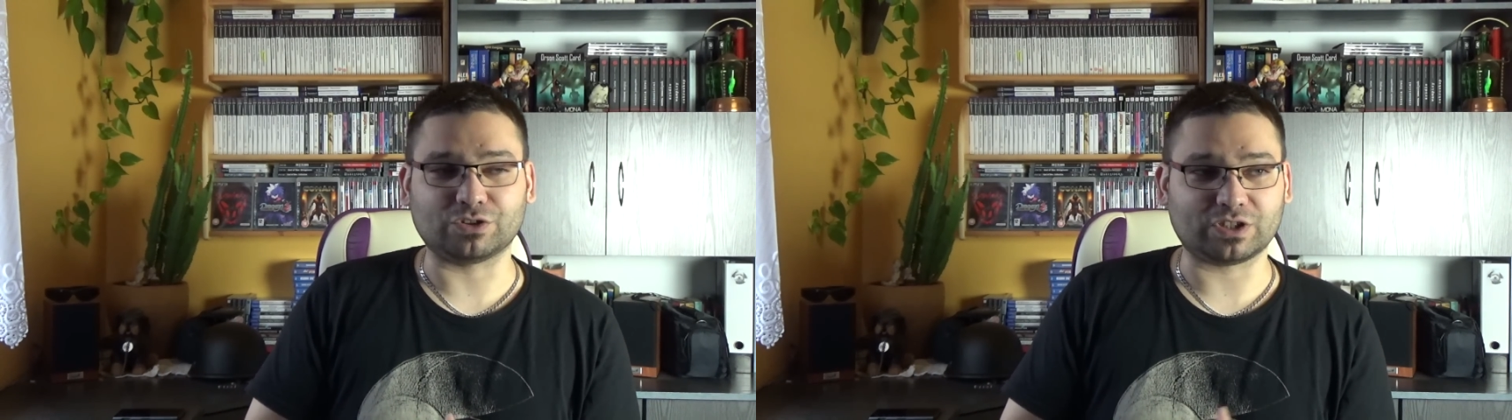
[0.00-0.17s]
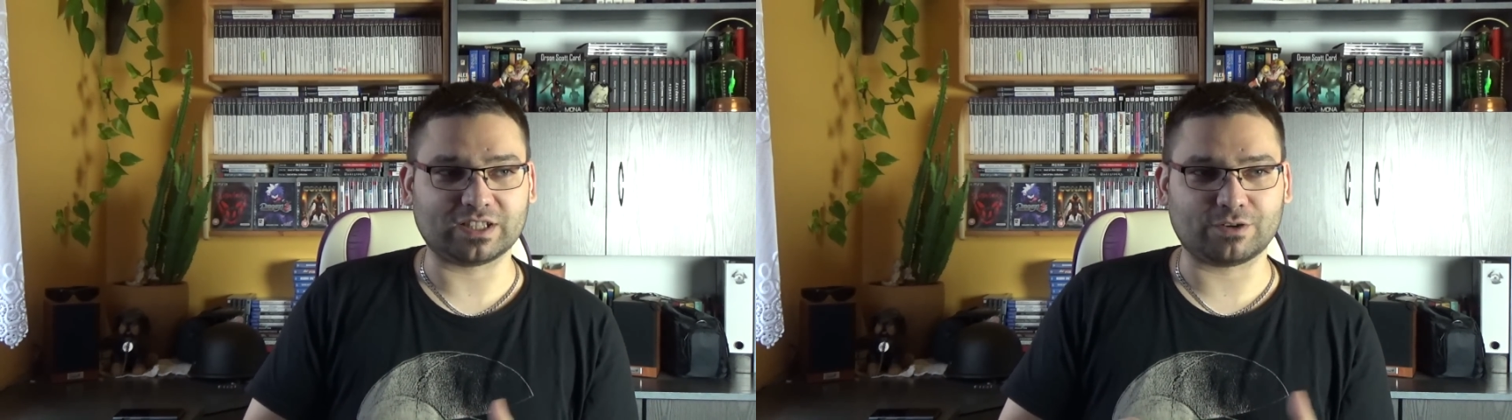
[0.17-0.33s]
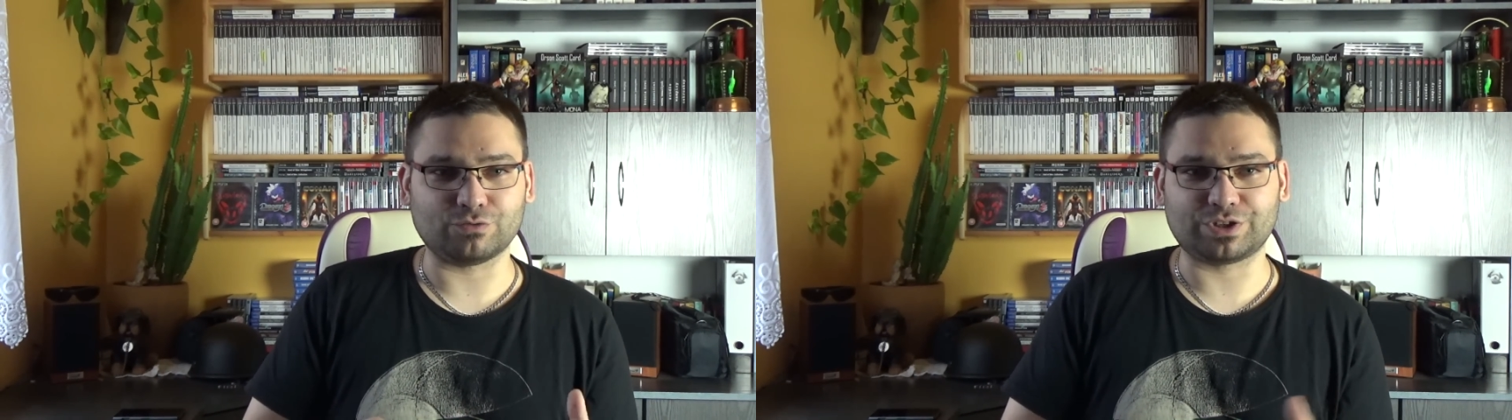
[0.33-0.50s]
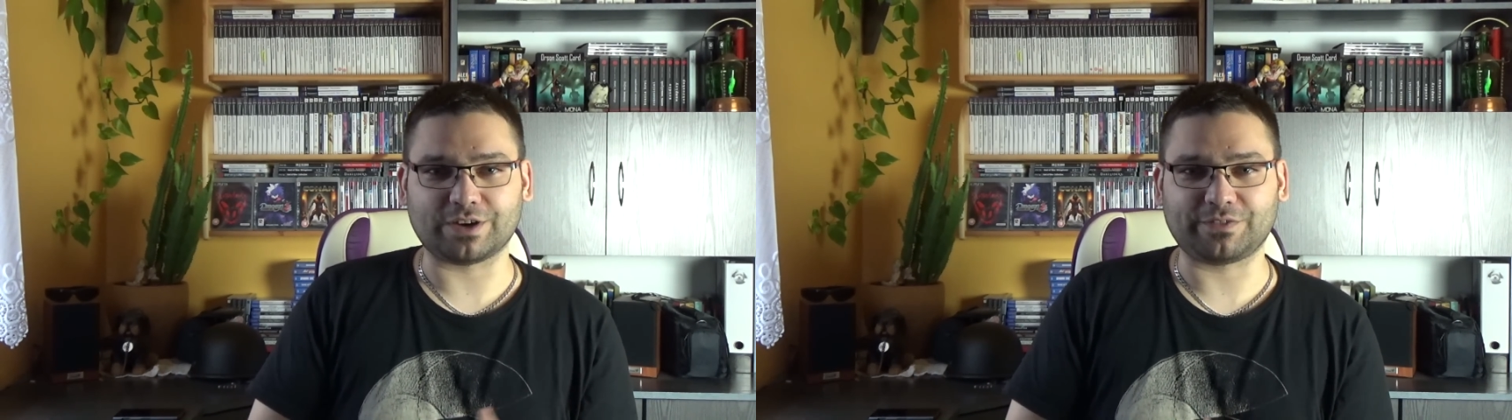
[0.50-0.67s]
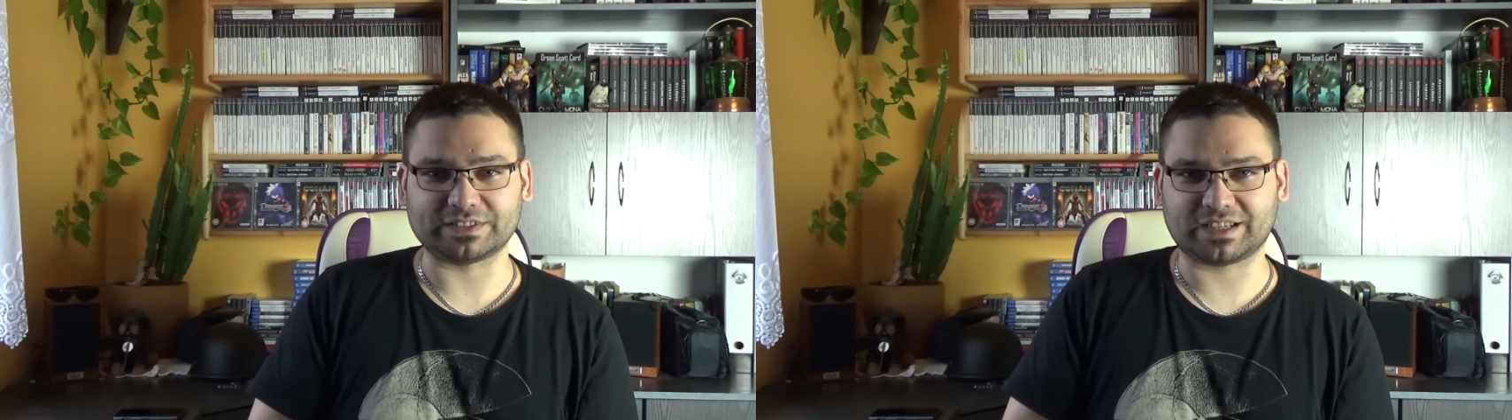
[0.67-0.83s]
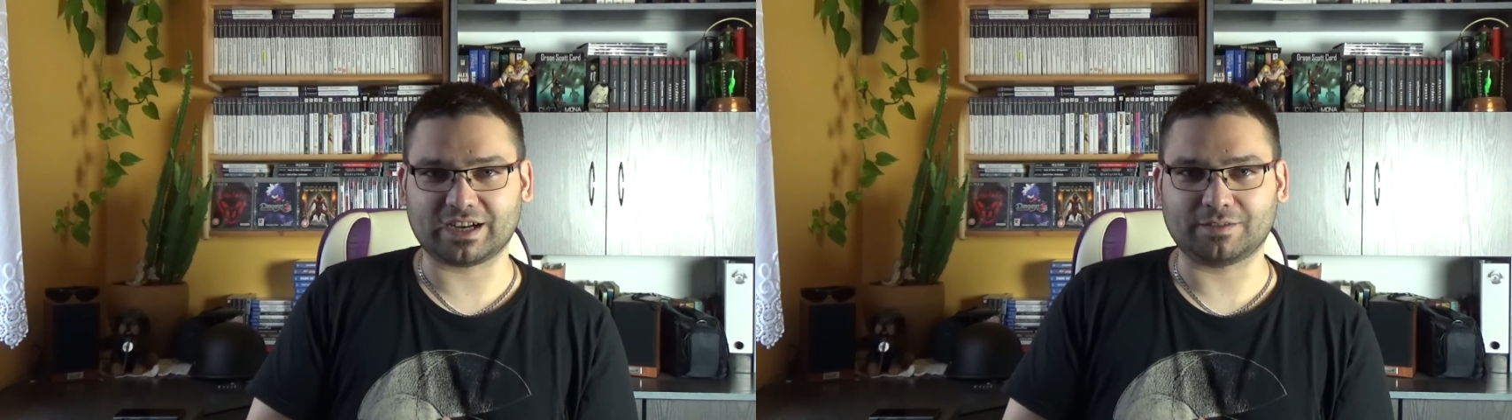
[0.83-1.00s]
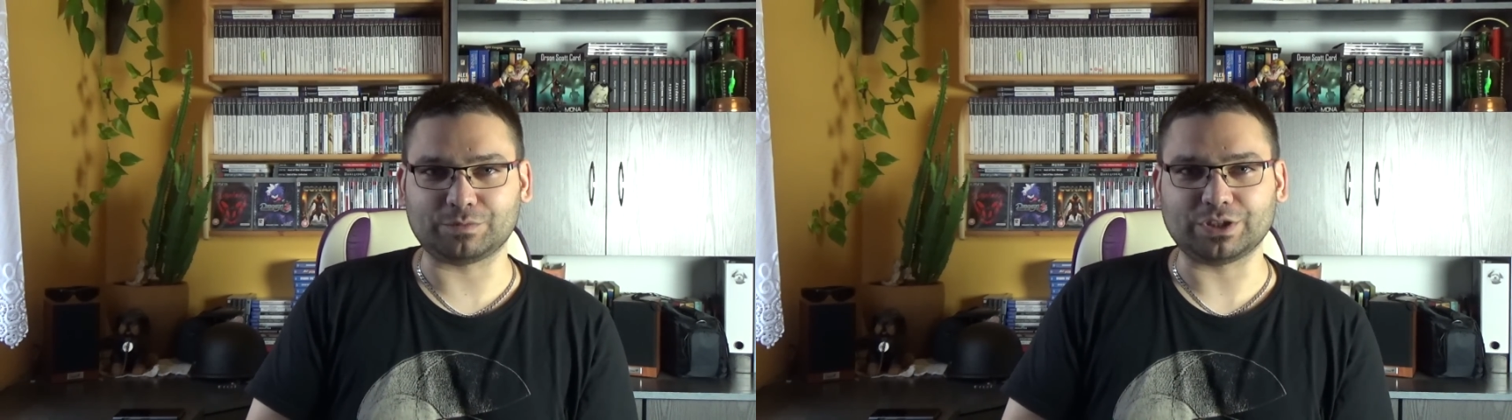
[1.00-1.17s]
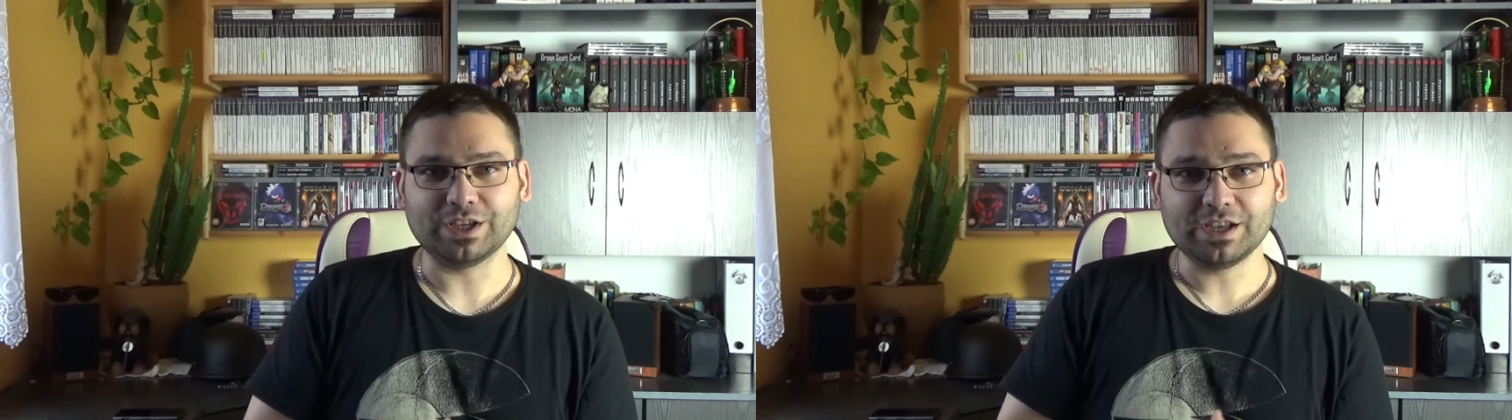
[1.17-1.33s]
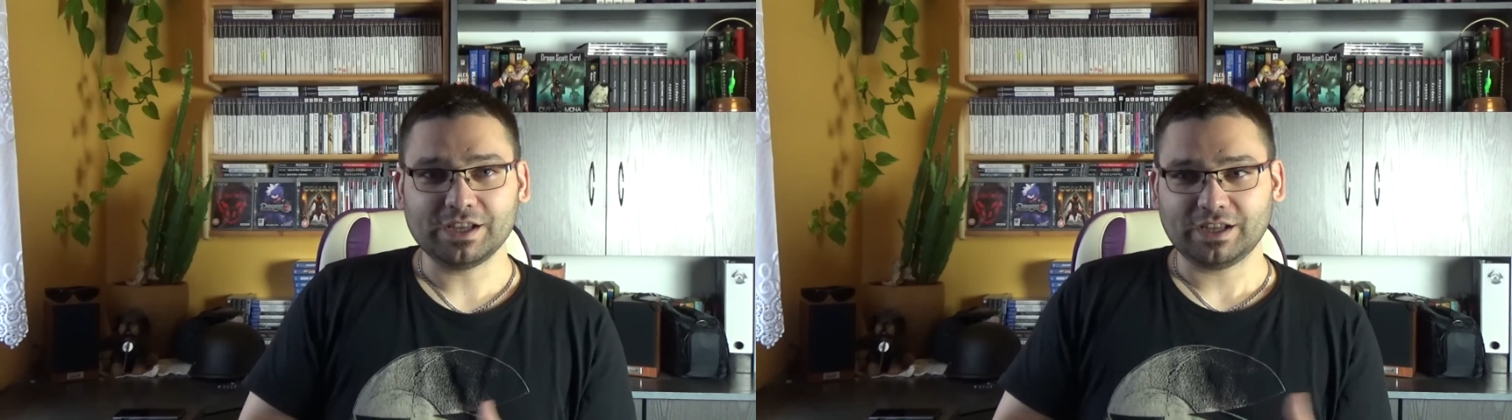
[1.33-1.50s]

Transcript: do kanału Szafa z Grami,